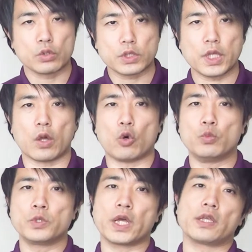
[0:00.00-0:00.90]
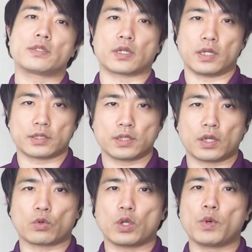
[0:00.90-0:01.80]
そしてオムライスがです
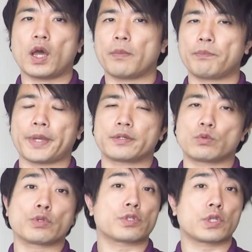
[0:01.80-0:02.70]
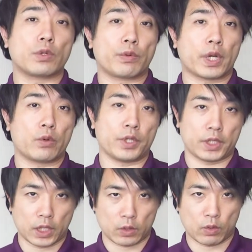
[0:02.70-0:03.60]
ね、これもはっぴゃくごじゅう
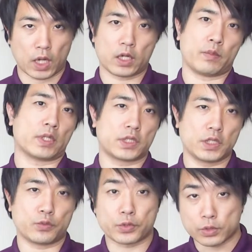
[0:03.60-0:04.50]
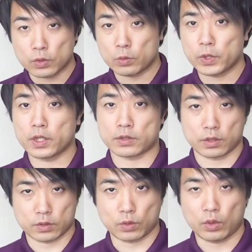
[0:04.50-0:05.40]
キロカロリー程度ありますし、普通の
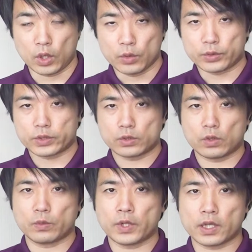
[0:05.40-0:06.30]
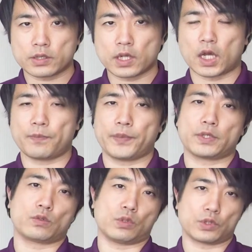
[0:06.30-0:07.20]
オムライスですよ、普通のオムライスがはっ
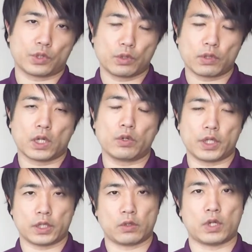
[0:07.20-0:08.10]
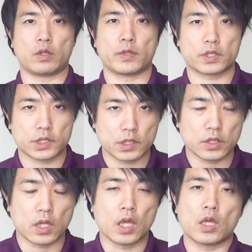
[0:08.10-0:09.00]
ぴゃくごじゅうキロカロリー程度あります
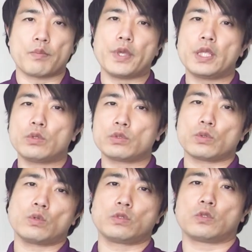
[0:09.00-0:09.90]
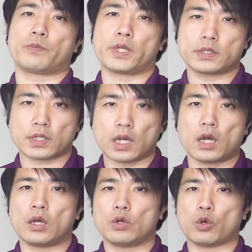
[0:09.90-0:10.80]
し、ミートソースのパスタ
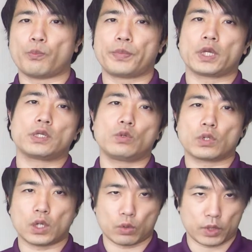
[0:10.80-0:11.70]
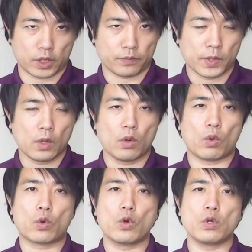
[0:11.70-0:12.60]
がろっぴゃくキロカロリー、
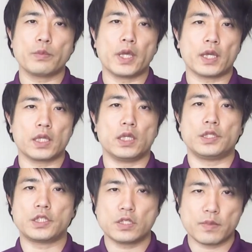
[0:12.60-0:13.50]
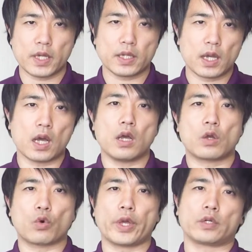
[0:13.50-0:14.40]
お好み焼きいちまいが
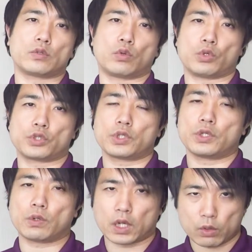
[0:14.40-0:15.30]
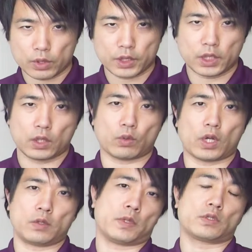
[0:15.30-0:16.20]
ごひゃくごじゅうキロカロリー程
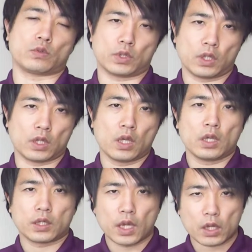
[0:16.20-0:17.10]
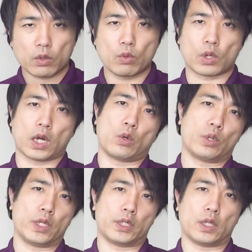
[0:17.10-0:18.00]
度ありますので、結構
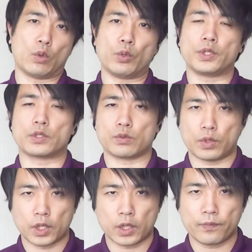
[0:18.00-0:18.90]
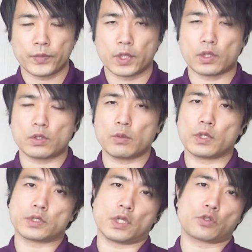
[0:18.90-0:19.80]
カロリーって多いんですよね。で例え
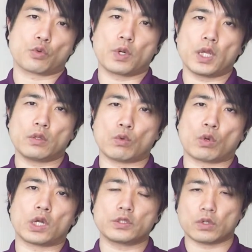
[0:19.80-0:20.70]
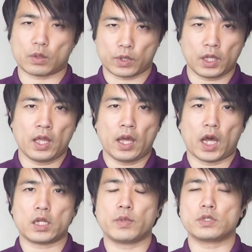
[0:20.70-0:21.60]
ばですねチョコレートのお菓子とかもね
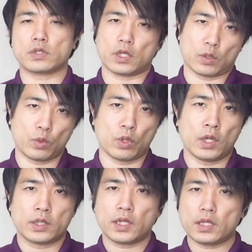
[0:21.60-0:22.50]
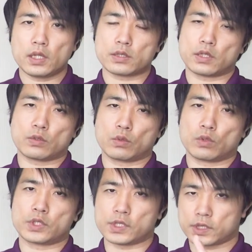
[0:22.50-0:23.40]
ありますけれども、大体ですねそ
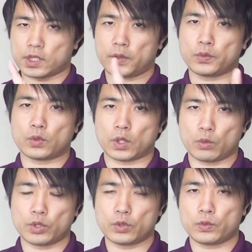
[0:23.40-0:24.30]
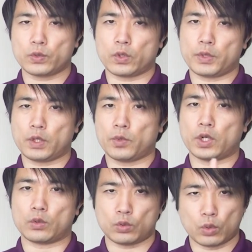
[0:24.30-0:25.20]
の小さい袋でもいちふくろ見ても
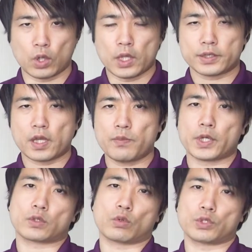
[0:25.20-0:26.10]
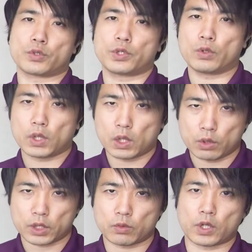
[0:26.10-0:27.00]
らうとさんびゃくごじゅう
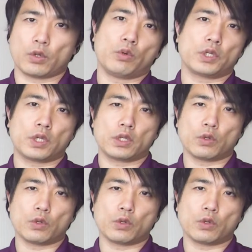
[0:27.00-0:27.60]
キロカロリーとかよん